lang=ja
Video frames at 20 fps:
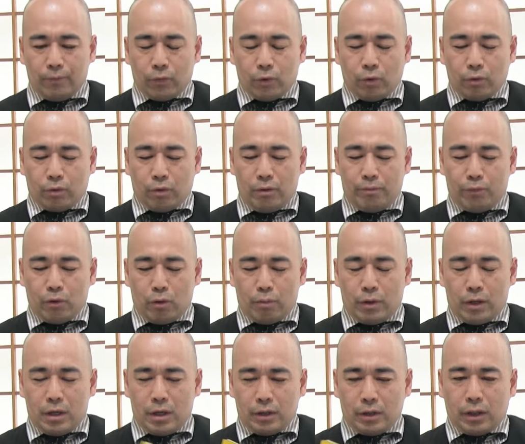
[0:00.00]
本当に
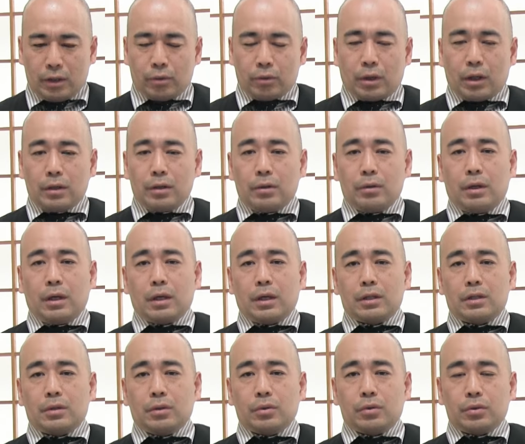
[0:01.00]
プロパガンダとかでの
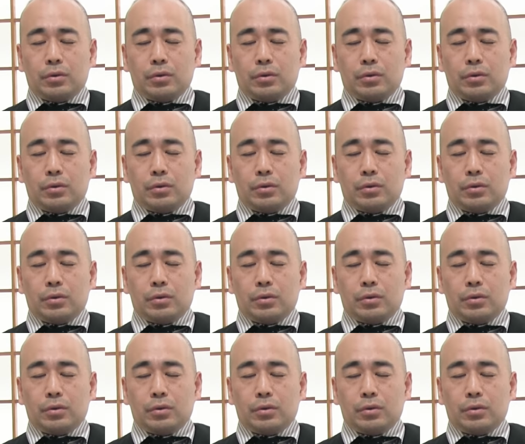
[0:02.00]
話を